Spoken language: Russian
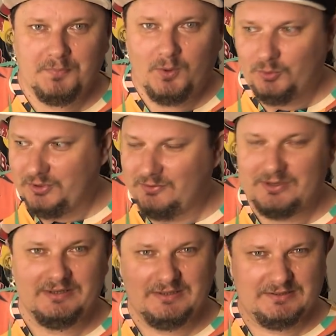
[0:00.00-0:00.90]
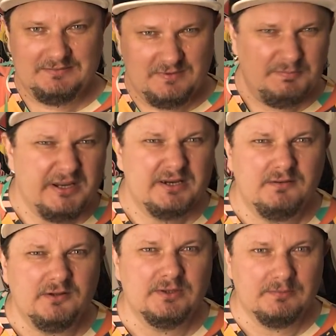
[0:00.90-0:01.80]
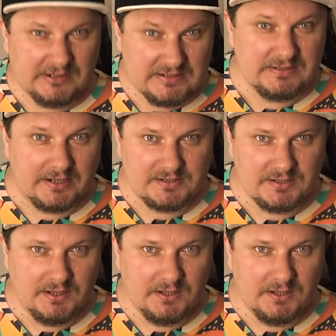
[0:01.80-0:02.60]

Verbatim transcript: Он у него как-то вибрировал там на старте.